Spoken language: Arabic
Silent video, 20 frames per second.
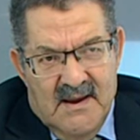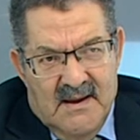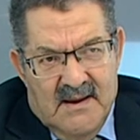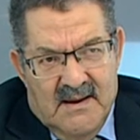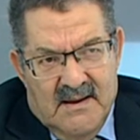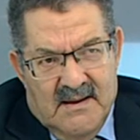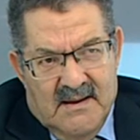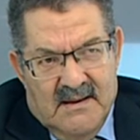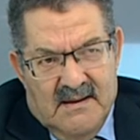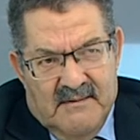
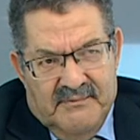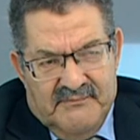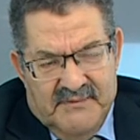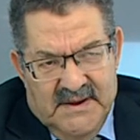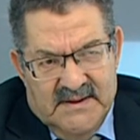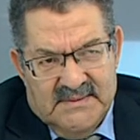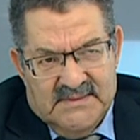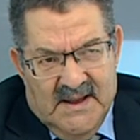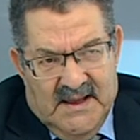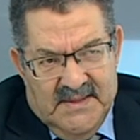آه،
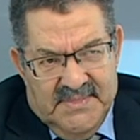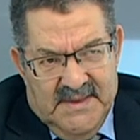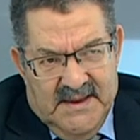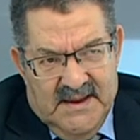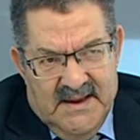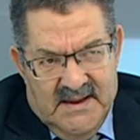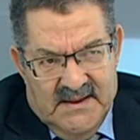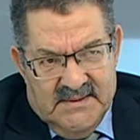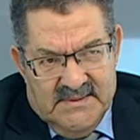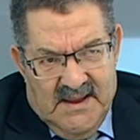فيه
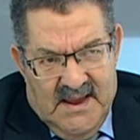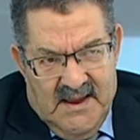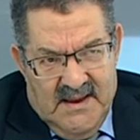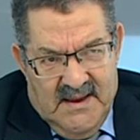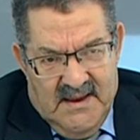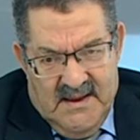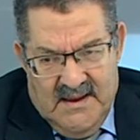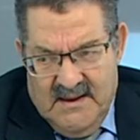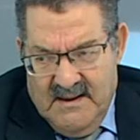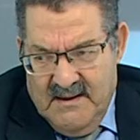تحضيرات
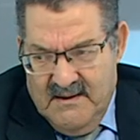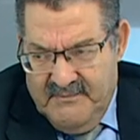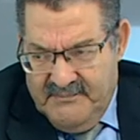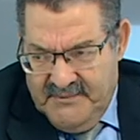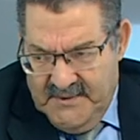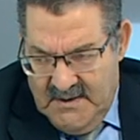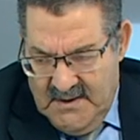آه،